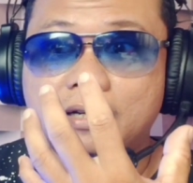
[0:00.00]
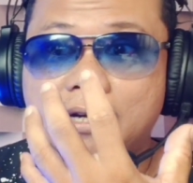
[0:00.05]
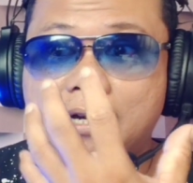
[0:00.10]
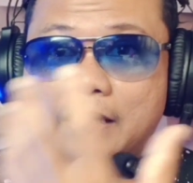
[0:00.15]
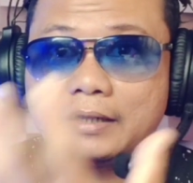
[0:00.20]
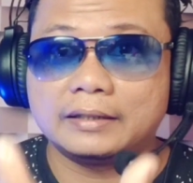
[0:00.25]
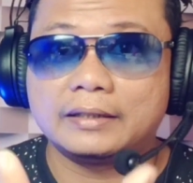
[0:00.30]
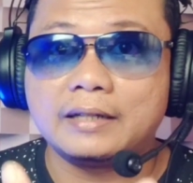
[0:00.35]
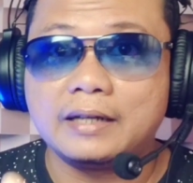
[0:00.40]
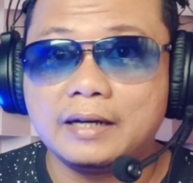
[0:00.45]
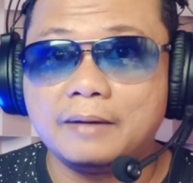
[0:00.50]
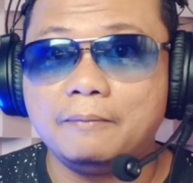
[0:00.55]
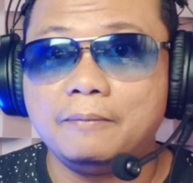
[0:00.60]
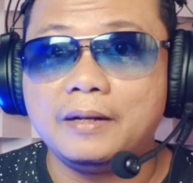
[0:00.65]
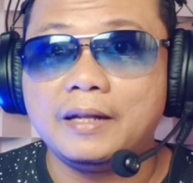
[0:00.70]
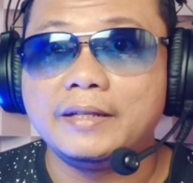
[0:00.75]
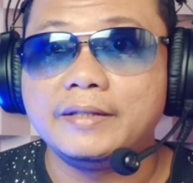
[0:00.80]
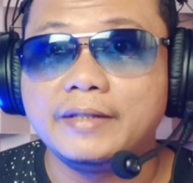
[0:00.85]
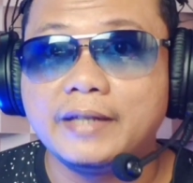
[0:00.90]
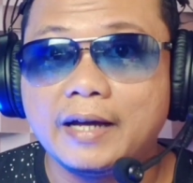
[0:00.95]
harga
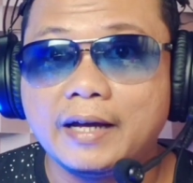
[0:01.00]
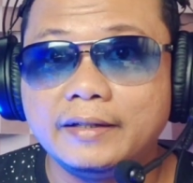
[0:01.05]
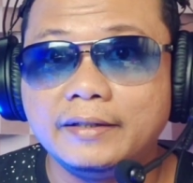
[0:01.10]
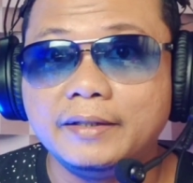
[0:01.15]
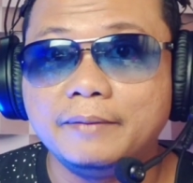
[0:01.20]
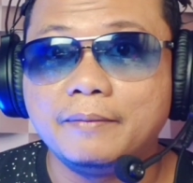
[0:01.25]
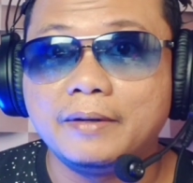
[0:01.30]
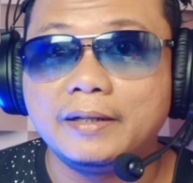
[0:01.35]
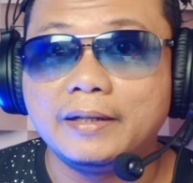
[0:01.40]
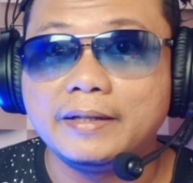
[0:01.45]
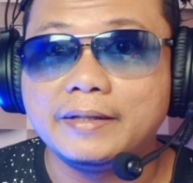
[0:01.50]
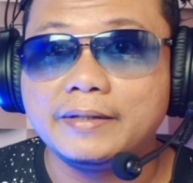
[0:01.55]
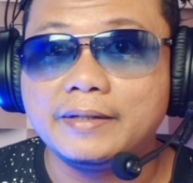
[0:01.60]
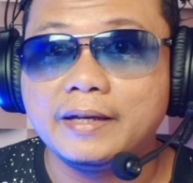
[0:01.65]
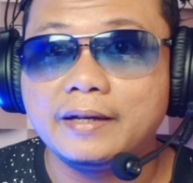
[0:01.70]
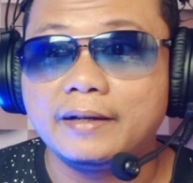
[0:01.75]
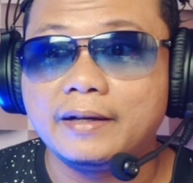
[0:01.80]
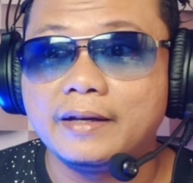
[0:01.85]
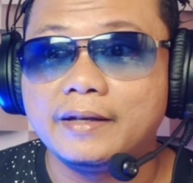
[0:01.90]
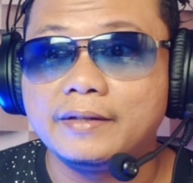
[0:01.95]
belanjaan di
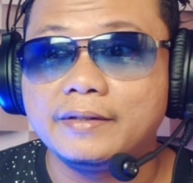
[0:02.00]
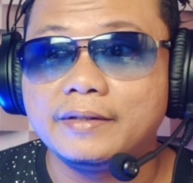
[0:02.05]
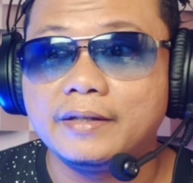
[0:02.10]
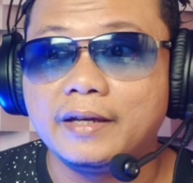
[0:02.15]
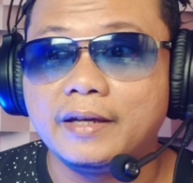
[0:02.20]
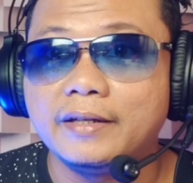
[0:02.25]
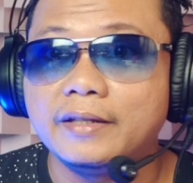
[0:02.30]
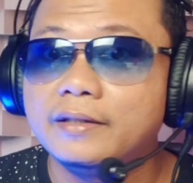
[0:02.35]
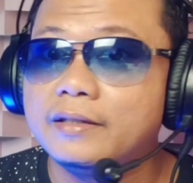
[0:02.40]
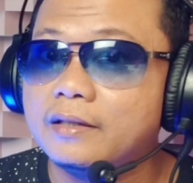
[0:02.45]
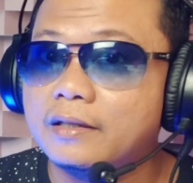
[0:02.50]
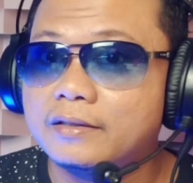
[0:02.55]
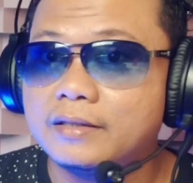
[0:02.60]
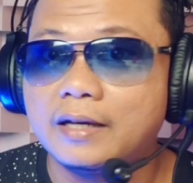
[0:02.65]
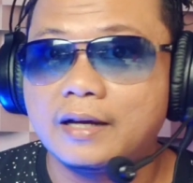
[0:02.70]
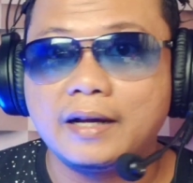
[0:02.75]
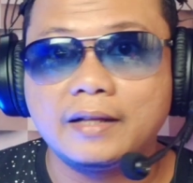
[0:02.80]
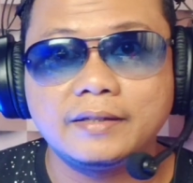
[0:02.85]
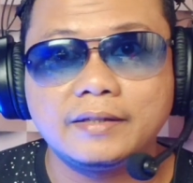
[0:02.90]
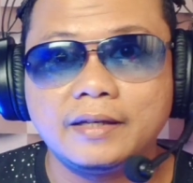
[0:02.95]
Malaysia guys ya ini tidak
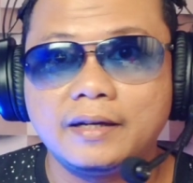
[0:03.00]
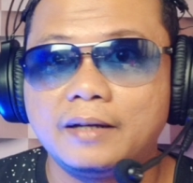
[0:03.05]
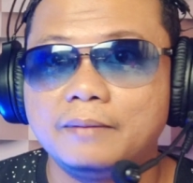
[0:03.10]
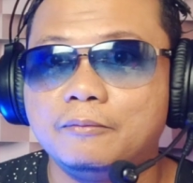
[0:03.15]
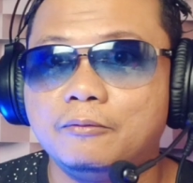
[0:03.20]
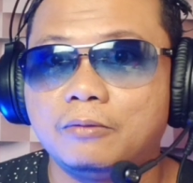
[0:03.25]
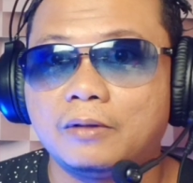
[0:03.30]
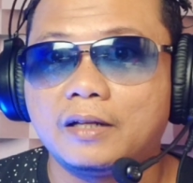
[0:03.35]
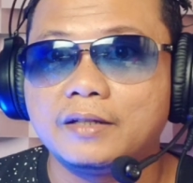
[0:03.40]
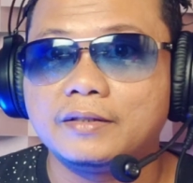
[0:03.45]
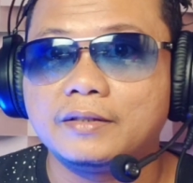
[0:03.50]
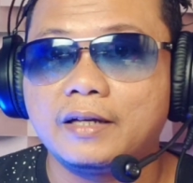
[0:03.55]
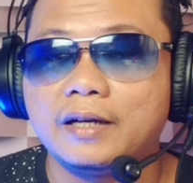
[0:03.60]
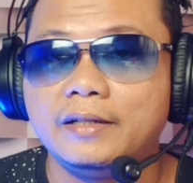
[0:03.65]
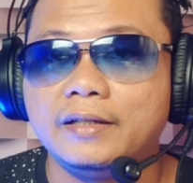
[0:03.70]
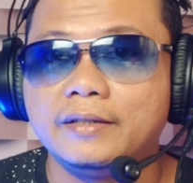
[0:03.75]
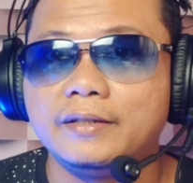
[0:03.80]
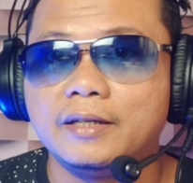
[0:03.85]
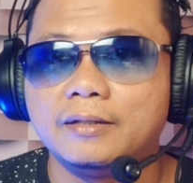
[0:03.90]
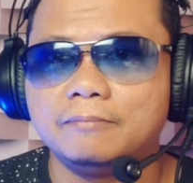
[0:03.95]
sangat-sangat murah
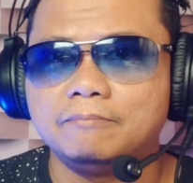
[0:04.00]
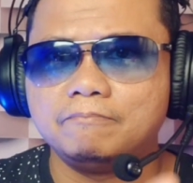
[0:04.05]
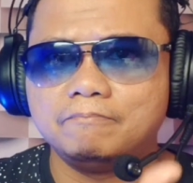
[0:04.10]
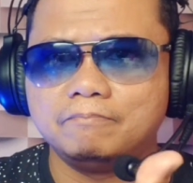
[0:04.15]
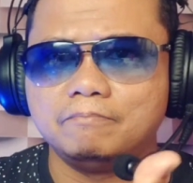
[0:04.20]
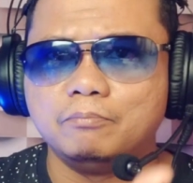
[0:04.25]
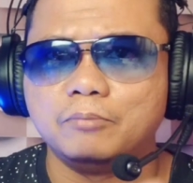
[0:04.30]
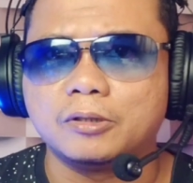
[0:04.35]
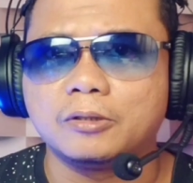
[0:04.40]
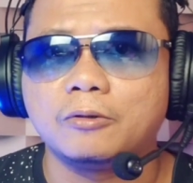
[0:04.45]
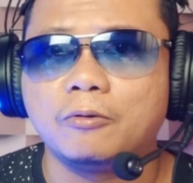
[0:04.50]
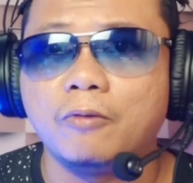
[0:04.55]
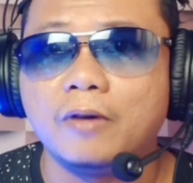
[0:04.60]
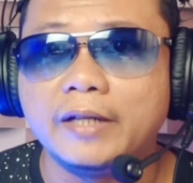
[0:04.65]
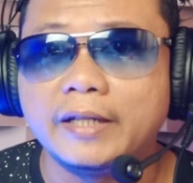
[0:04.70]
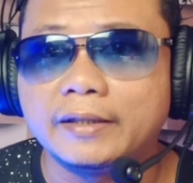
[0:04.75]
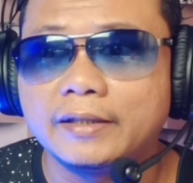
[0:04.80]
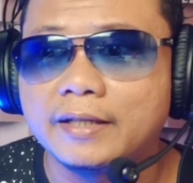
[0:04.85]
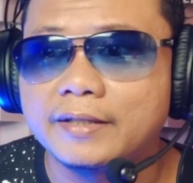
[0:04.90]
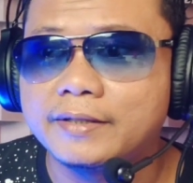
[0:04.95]
sekali dan
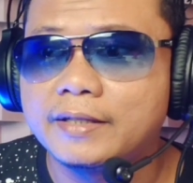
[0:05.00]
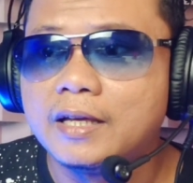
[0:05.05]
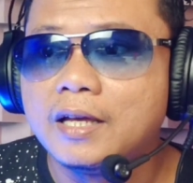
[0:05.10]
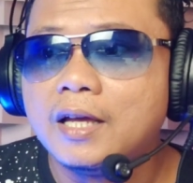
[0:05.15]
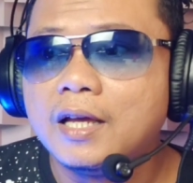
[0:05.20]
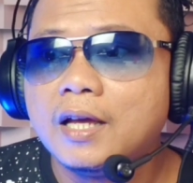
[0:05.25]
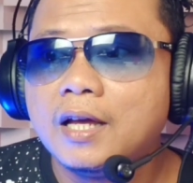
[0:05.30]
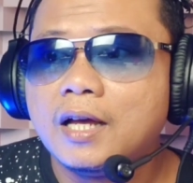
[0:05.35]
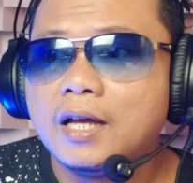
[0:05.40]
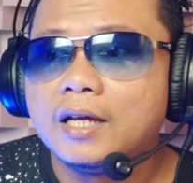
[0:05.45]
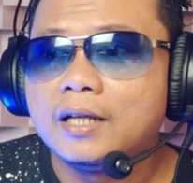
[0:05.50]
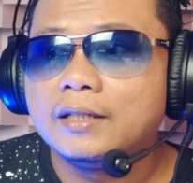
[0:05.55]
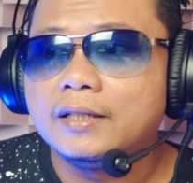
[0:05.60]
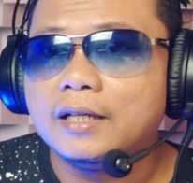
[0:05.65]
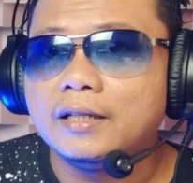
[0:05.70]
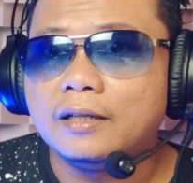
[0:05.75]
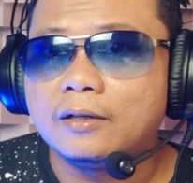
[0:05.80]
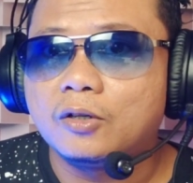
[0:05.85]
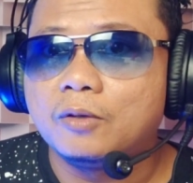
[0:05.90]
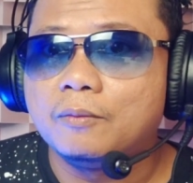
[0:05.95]
berkualitas
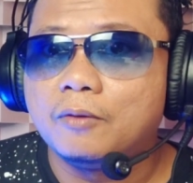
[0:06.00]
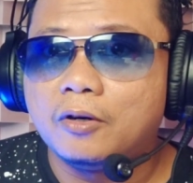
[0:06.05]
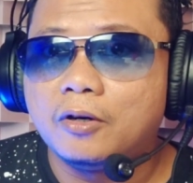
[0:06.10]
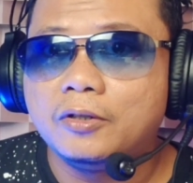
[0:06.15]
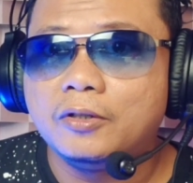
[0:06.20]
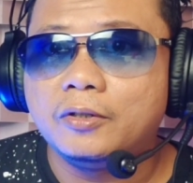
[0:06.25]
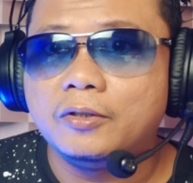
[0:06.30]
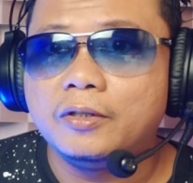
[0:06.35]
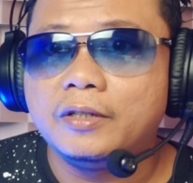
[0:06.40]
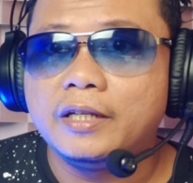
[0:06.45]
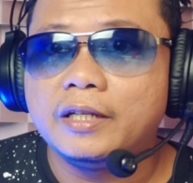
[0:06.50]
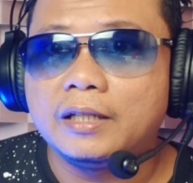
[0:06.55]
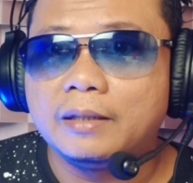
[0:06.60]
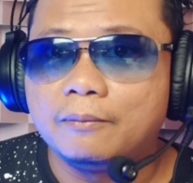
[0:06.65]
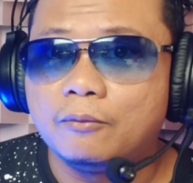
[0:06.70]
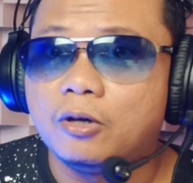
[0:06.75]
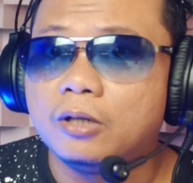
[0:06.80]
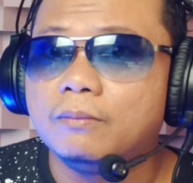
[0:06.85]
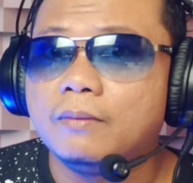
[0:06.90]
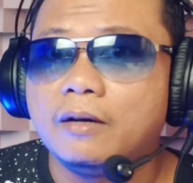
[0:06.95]
dan aku mohon undur diri
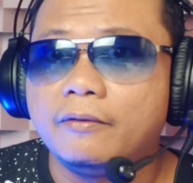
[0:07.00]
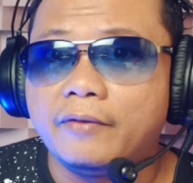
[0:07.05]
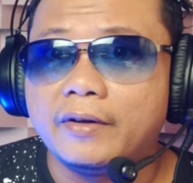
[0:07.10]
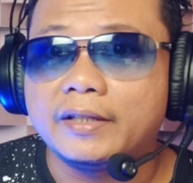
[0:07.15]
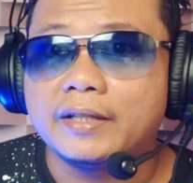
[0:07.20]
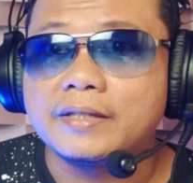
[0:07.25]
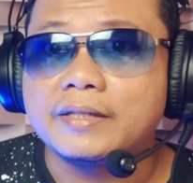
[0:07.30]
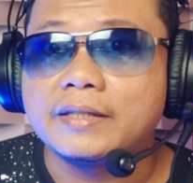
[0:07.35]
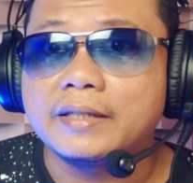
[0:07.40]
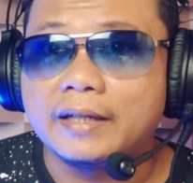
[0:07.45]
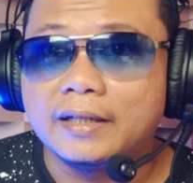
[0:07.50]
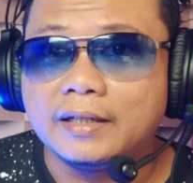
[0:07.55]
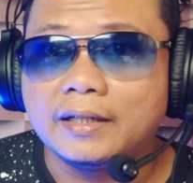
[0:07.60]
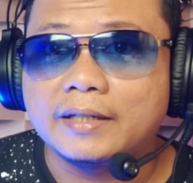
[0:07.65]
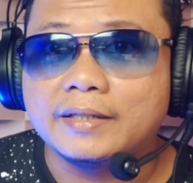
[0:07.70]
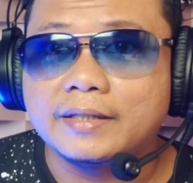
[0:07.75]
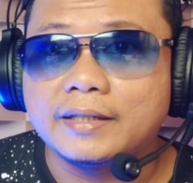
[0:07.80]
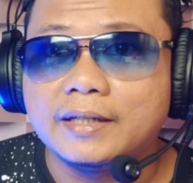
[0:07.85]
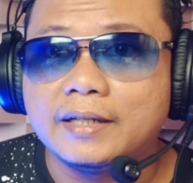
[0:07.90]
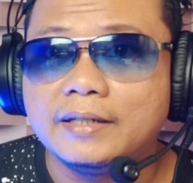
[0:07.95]
mohon maaf atas segala
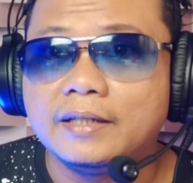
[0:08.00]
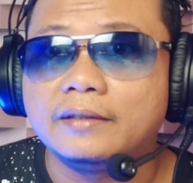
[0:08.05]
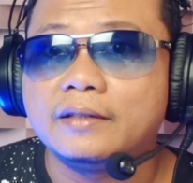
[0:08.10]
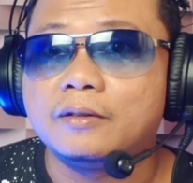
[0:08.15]
kesalahan dan